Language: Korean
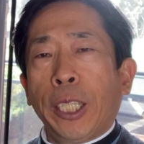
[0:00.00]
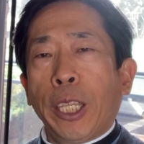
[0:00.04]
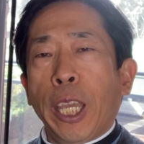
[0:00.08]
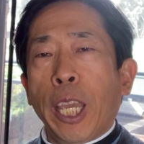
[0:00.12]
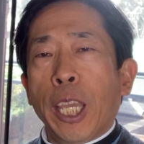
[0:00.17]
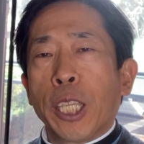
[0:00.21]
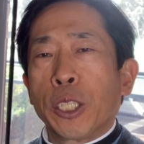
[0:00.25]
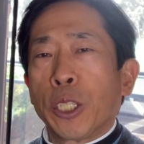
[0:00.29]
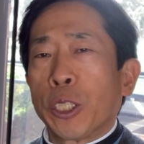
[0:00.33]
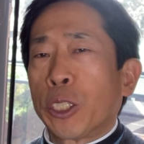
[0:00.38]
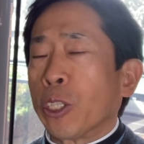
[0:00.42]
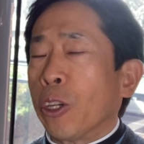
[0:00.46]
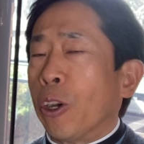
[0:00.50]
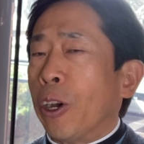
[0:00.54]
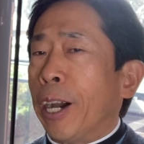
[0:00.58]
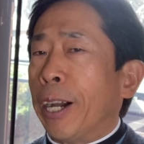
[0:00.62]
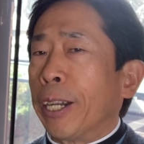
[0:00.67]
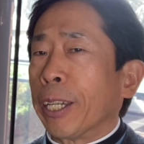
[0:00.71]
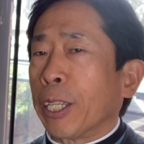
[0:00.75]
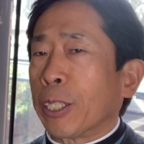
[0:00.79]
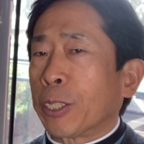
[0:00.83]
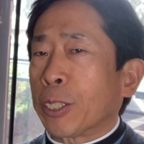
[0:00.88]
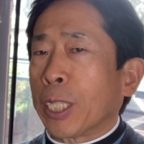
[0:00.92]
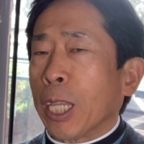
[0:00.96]
대해서
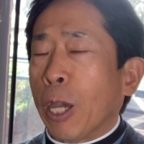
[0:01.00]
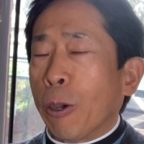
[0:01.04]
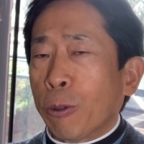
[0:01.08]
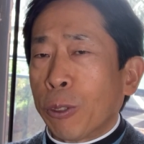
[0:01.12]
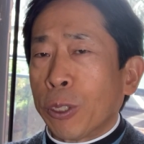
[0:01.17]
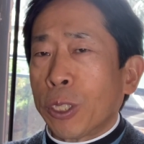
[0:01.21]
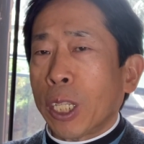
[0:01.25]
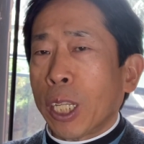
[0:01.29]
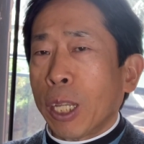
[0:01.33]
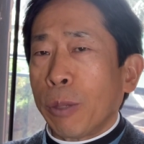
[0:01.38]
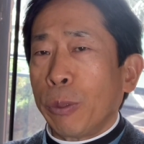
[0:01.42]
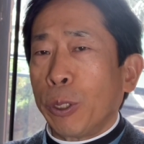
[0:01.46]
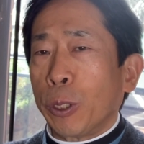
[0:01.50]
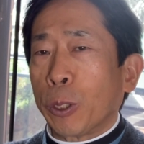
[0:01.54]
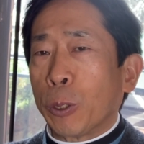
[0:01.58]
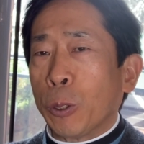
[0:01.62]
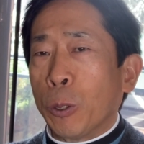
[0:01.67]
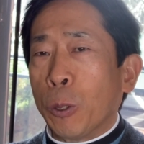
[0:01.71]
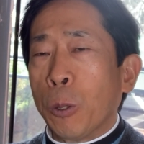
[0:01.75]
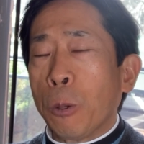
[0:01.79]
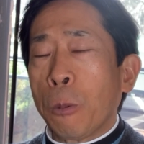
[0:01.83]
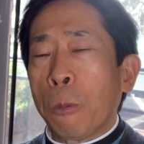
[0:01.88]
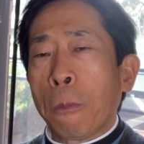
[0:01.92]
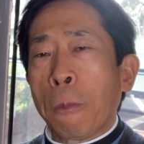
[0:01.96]
저항해서 싸우는 사람이
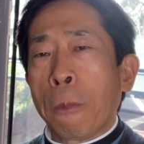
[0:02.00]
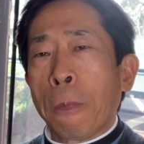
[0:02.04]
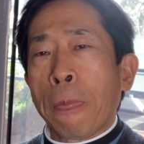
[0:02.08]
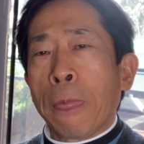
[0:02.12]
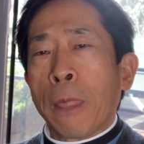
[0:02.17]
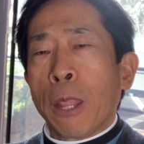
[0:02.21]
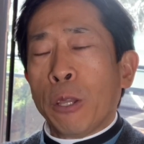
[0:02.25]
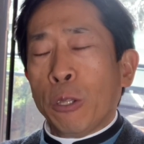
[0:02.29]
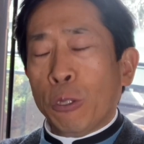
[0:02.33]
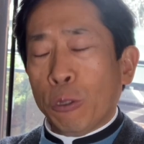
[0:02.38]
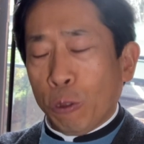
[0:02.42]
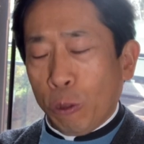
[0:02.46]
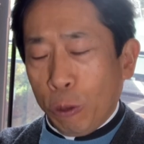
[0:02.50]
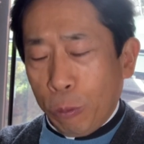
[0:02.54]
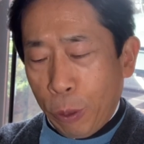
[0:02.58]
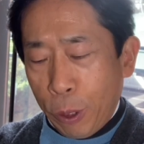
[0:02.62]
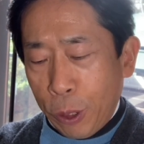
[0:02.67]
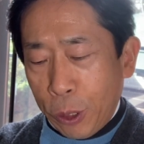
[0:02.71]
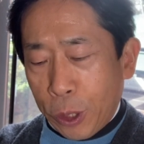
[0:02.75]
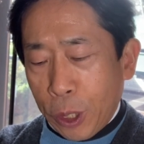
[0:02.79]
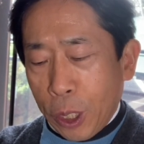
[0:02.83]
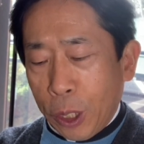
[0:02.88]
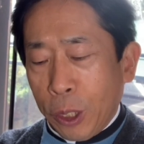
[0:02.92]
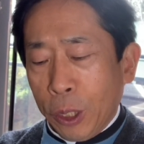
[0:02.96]
있고 두
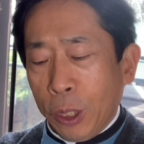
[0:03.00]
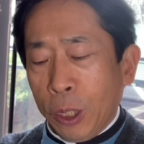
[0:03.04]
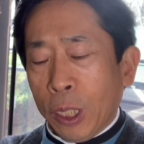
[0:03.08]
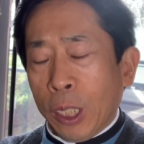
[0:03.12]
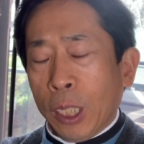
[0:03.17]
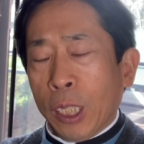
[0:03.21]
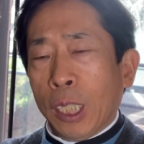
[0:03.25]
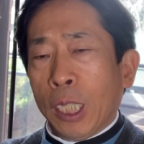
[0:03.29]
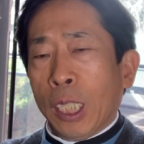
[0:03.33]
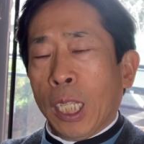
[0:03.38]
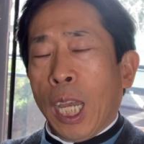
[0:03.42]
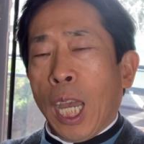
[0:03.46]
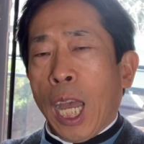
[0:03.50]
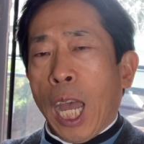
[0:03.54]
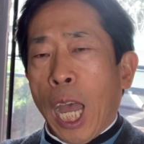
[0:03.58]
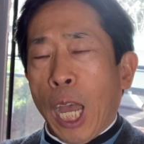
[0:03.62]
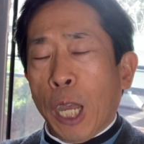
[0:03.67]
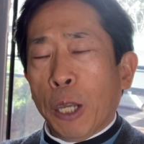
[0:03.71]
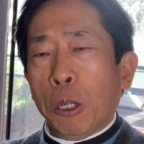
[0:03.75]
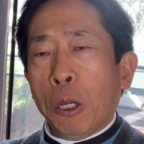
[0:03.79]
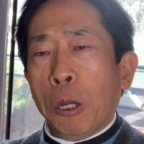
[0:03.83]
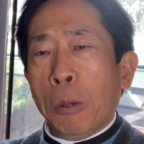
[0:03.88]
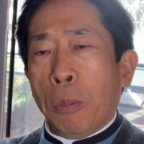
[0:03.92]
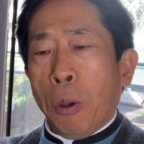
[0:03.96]
번째는
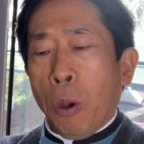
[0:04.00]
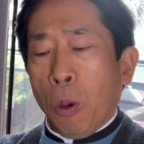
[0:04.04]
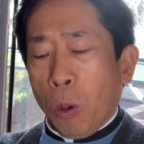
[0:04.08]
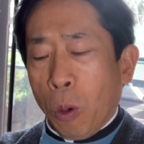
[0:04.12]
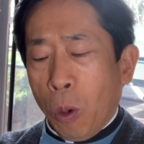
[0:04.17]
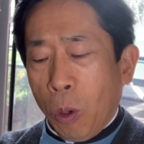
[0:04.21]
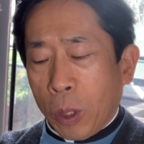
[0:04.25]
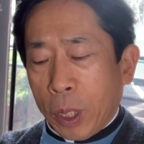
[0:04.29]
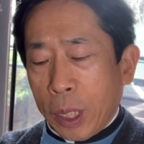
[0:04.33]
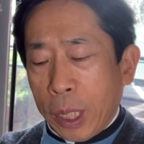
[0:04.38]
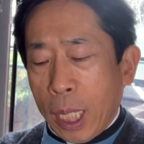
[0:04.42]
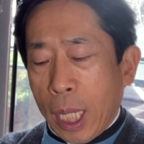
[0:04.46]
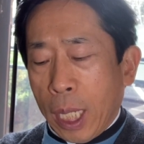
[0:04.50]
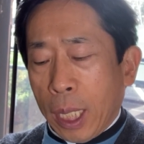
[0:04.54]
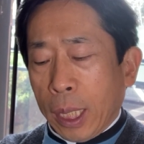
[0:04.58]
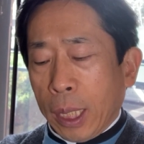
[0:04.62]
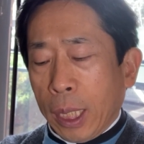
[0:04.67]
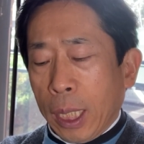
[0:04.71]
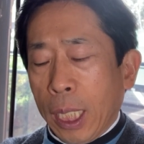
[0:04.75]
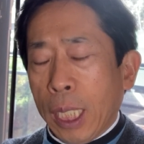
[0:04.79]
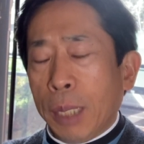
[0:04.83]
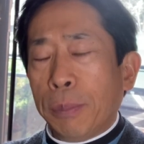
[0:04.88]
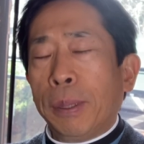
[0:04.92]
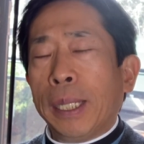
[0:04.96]
악을 보고
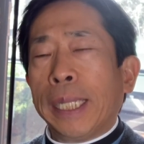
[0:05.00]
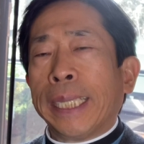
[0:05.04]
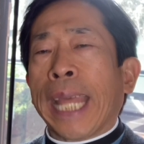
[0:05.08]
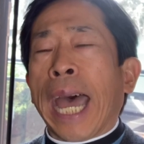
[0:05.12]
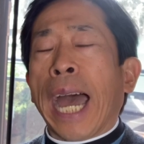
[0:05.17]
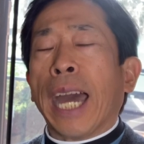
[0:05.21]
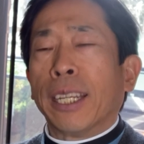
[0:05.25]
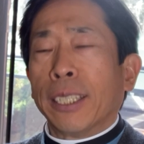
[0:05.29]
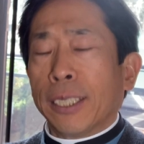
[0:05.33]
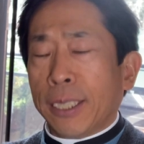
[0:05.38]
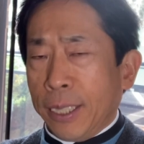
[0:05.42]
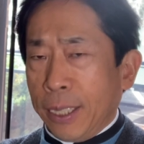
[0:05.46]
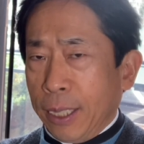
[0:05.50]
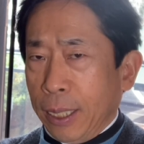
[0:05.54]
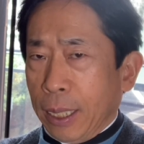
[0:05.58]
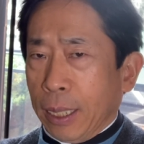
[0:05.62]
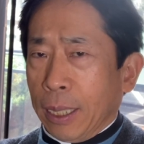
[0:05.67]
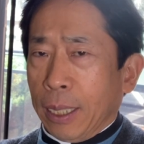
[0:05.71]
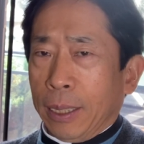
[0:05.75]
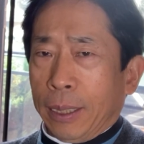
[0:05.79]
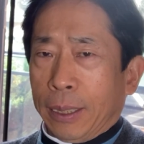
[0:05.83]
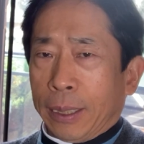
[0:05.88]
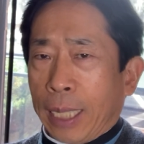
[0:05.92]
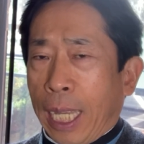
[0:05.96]
그냥 입을
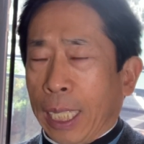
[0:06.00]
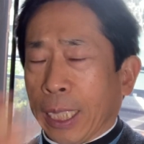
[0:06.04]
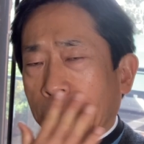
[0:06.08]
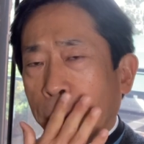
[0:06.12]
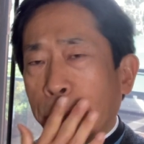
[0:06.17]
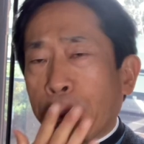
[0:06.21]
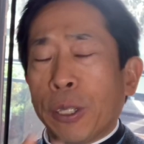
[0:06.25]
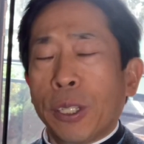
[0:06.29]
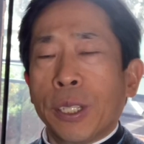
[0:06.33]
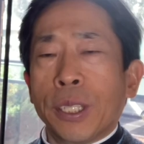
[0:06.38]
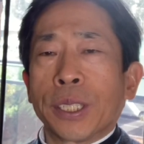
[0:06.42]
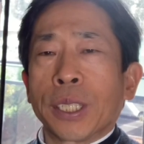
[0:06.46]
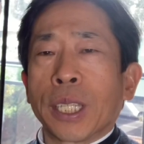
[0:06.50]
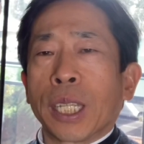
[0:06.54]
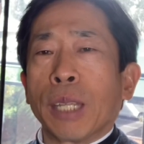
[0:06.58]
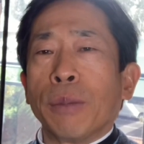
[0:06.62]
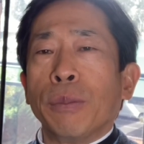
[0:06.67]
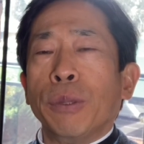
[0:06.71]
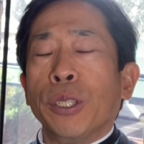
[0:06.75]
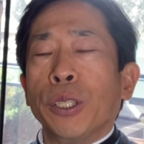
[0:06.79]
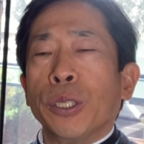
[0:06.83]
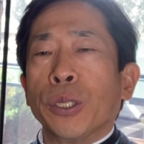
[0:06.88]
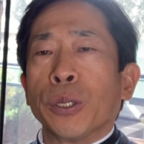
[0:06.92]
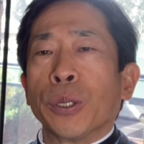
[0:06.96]
닫는 닫아버리는
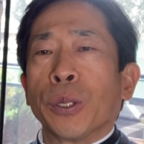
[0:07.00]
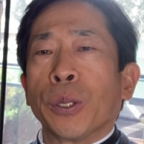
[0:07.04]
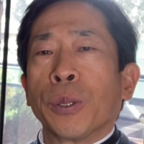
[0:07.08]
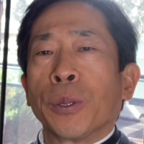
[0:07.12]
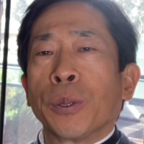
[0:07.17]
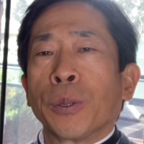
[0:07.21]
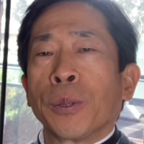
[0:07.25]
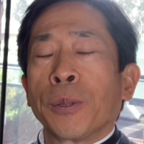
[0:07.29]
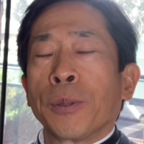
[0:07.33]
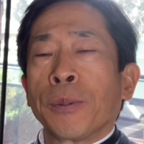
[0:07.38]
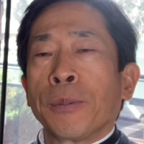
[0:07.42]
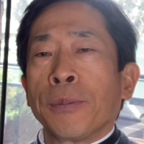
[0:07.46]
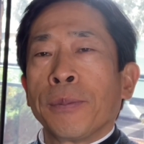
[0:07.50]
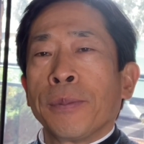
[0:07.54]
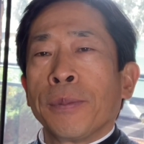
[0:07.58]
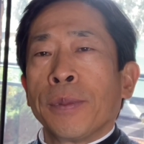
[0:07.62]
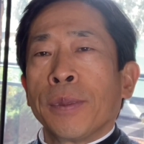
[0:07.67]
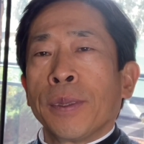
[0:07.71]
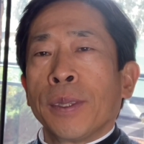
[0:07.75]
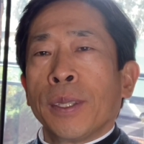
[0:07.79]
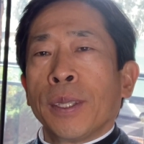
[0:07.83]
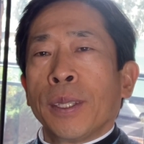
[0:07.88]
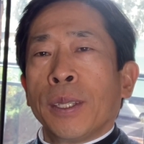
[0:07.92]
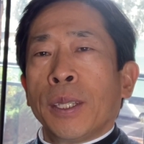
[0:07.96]
사람이 있죠.
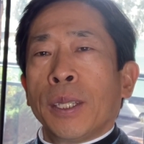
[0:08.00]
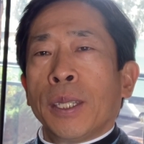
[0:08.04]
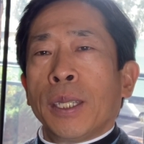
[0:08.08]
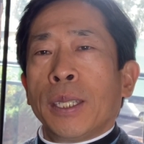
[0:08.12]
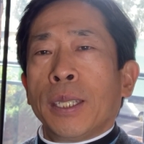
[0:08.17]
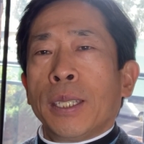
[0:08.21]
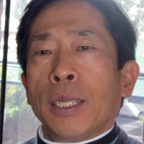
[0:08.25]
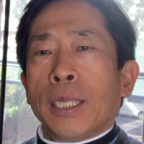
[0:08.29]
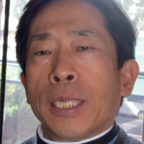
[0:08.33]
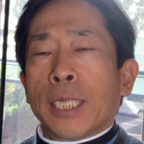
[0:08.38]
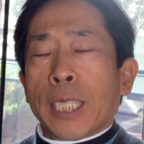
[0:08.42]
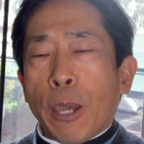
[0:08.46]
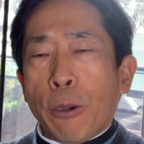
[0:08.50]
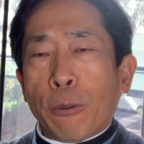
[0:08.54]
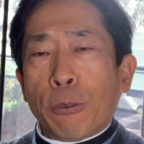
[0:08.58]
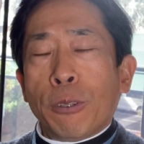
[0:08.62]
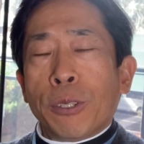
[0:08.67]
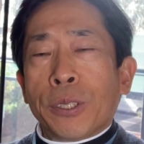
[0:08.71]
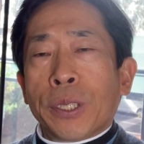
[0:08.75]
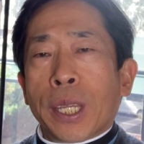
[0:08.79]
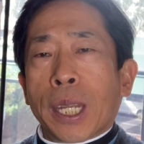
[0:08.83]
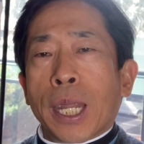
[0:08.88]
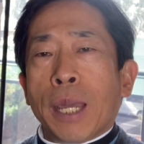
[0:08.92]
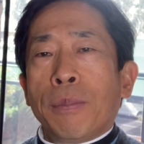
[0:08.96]

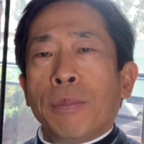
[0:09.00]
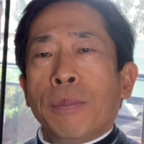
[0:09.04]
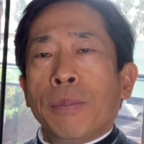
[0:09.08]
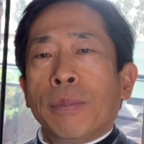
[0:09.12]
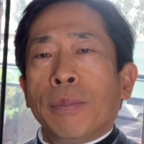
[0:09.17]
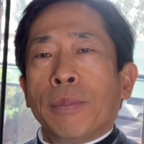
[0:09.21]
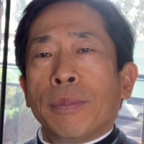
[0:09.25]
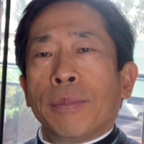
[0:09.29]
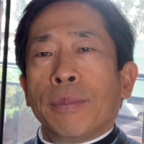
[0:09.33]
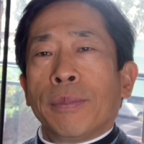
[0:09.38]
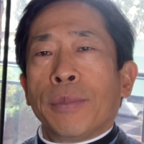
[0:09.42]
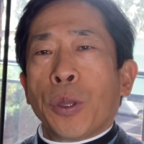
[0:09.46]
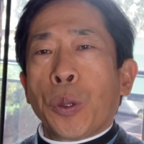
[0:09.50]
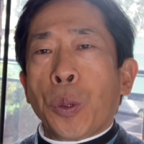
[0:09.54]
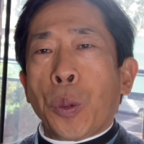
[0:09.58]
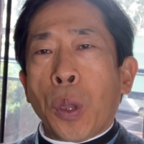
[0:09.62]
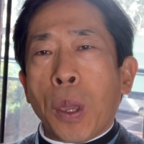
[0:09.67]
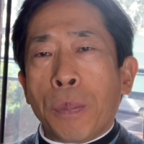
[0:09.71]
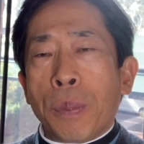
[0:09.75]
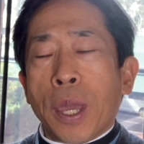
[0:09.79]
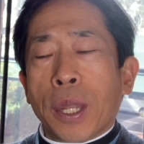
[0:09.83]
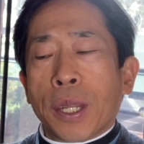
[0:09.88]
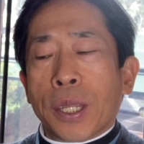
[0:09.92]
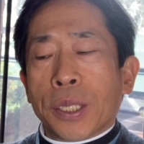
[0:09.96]
싸우는 사람,
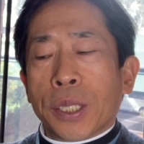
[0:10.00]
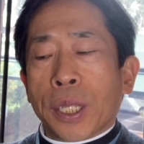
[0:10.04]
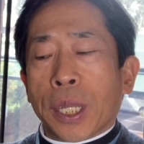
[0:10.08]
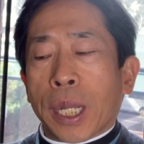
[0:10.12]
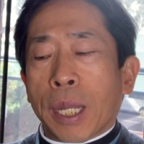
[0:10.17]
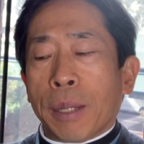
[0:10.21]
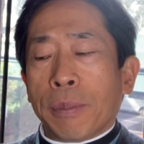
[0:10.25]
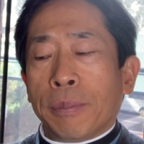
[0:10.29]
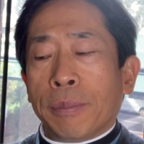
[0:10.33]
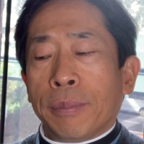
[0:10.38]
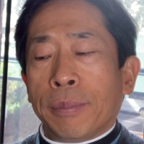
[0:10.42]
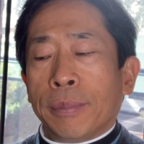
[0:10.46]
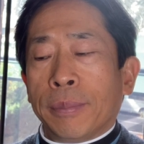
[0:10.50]
회피하는 사람.